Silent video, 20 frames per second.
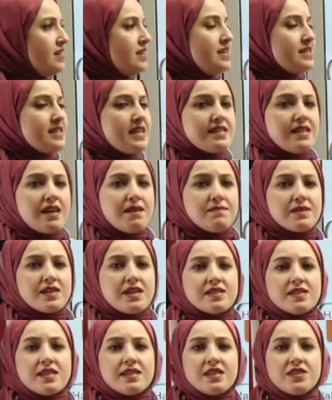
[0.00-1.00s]
Neden bir
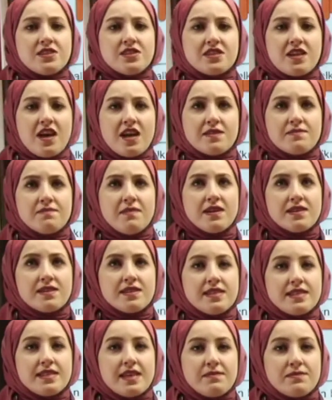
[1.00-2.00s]
gazete çıkartmak
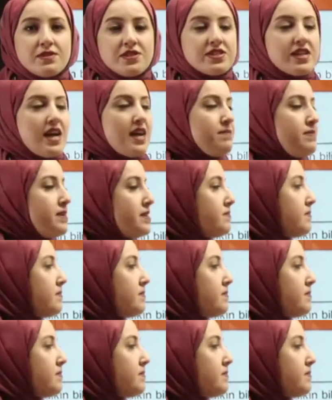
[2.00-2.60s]
istemişler? Bir